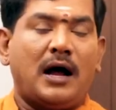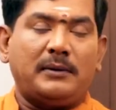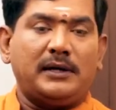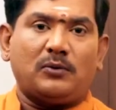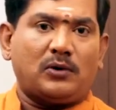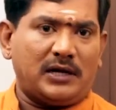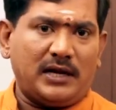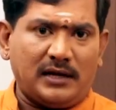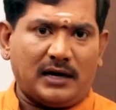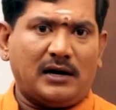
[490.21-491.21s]
அப்படிங்கிற
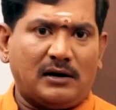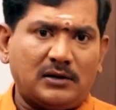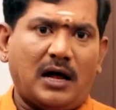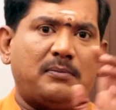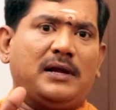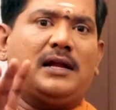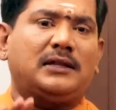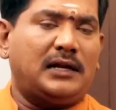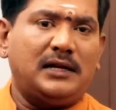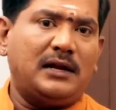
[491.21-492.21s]
உடனே கிரகங்கள் வந்து
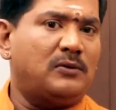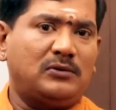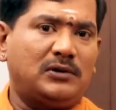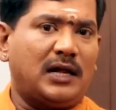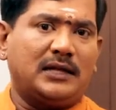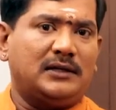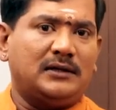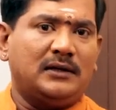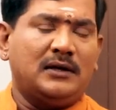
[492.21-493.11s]
அப்படியெல்லாம் தள்ளிலாம் விட்டுறாது